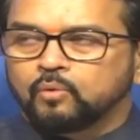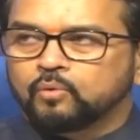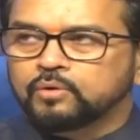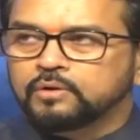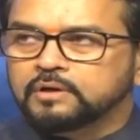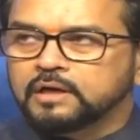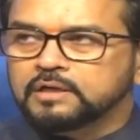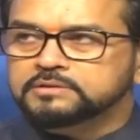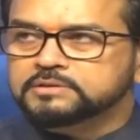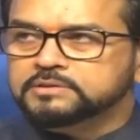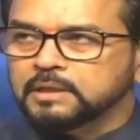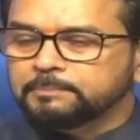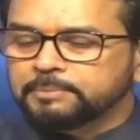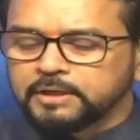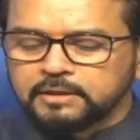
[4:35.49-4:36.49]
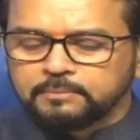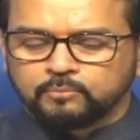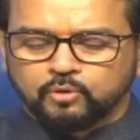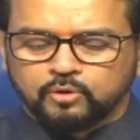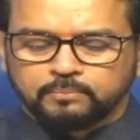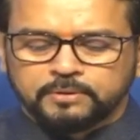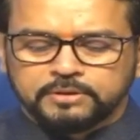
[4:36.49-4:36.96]
उनका सभी
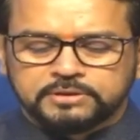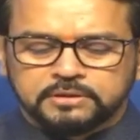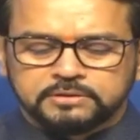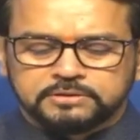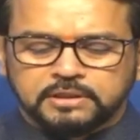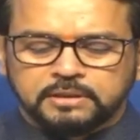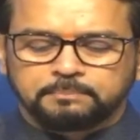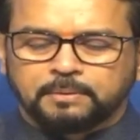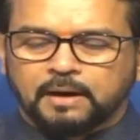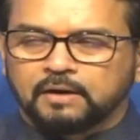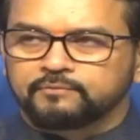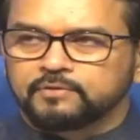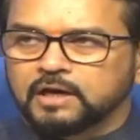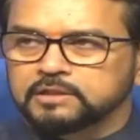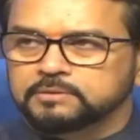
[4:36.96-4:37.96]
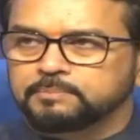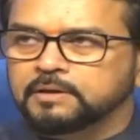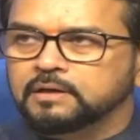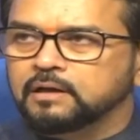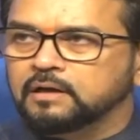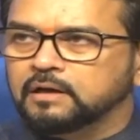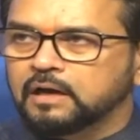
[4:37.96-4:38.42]
मून मिशन से
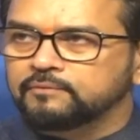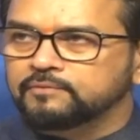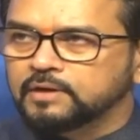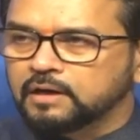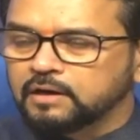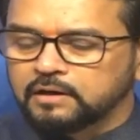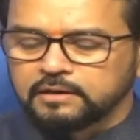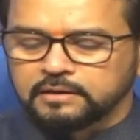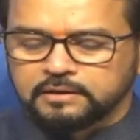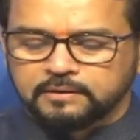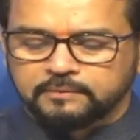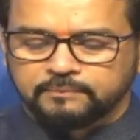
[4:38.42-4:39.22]
भावनात्मक लगाव रहा है